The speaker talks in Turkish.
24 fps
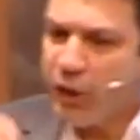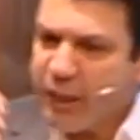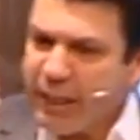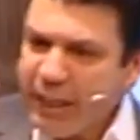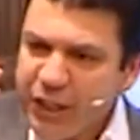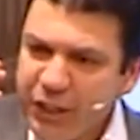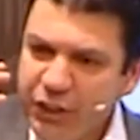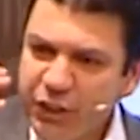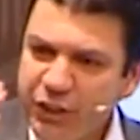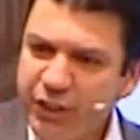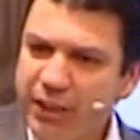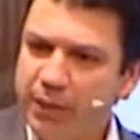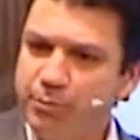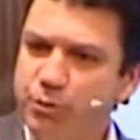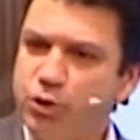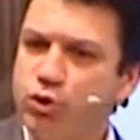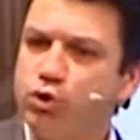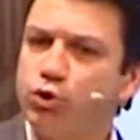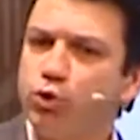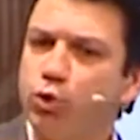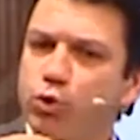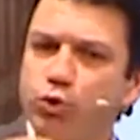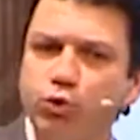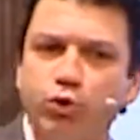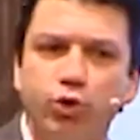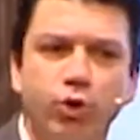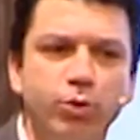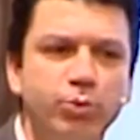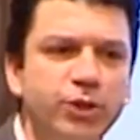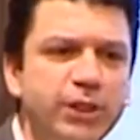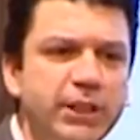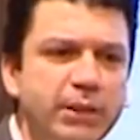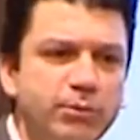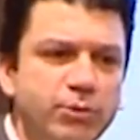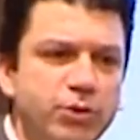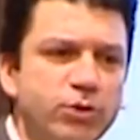İyice dinlemiş, soru
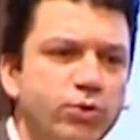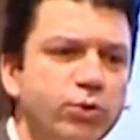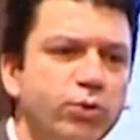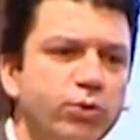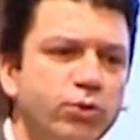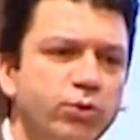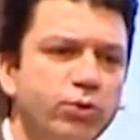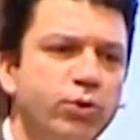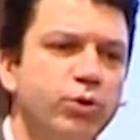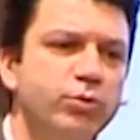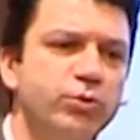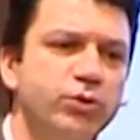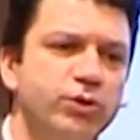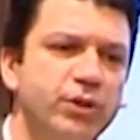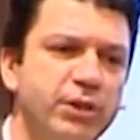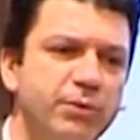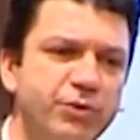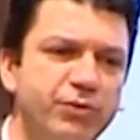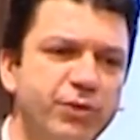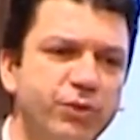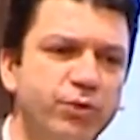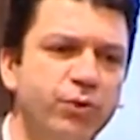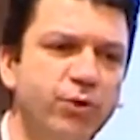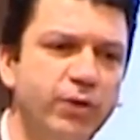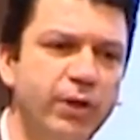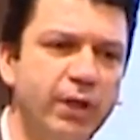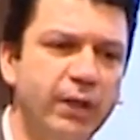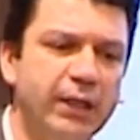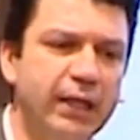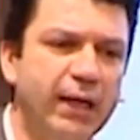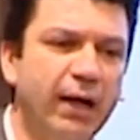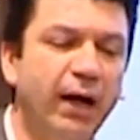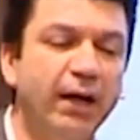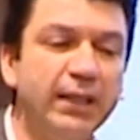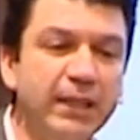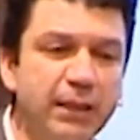sormuş, dinlemiş, soru sormuş, dinlemiş ve
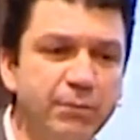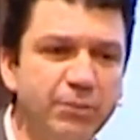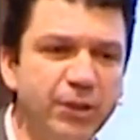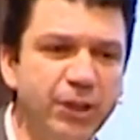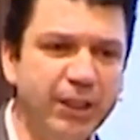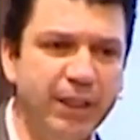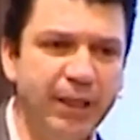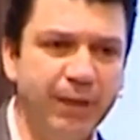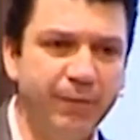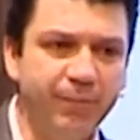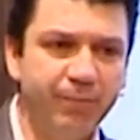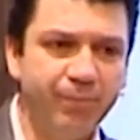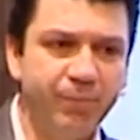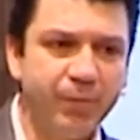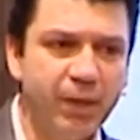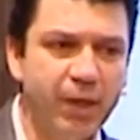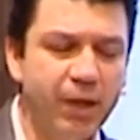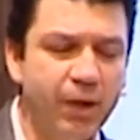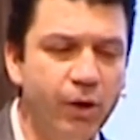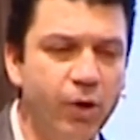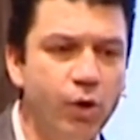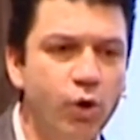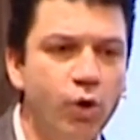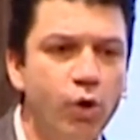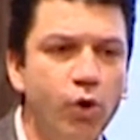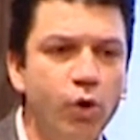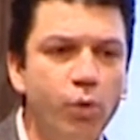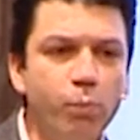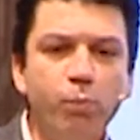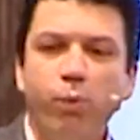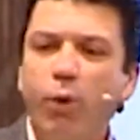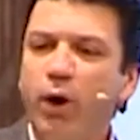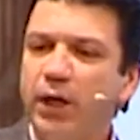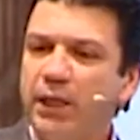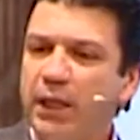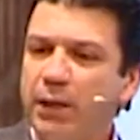sonra anlamış ki
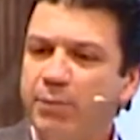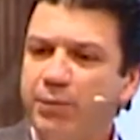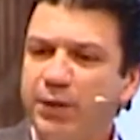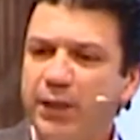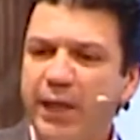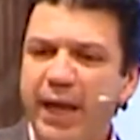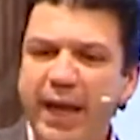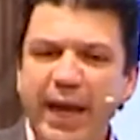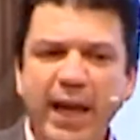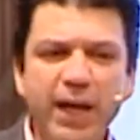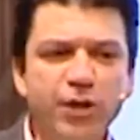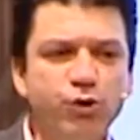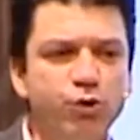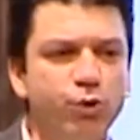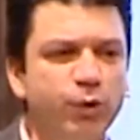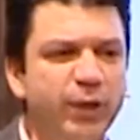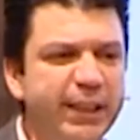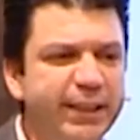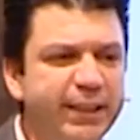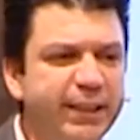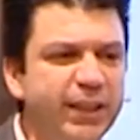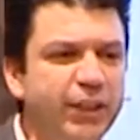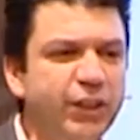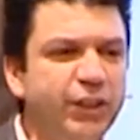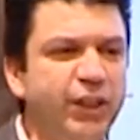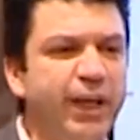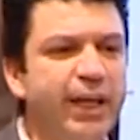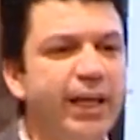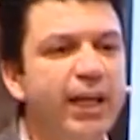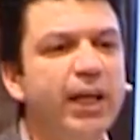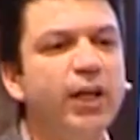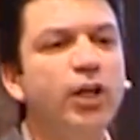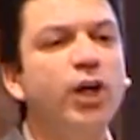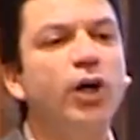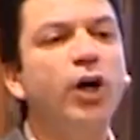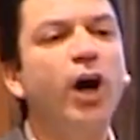bu adamın en çok istediği
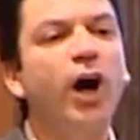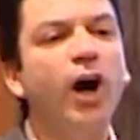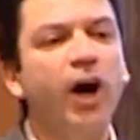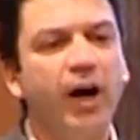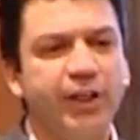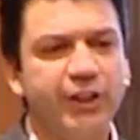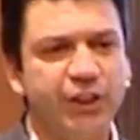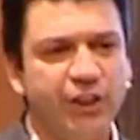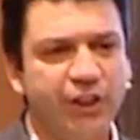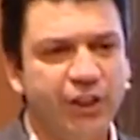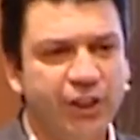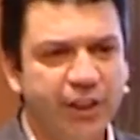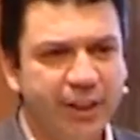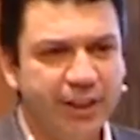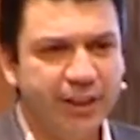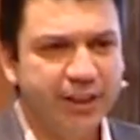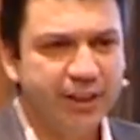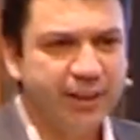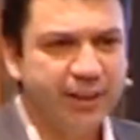şey ağaç.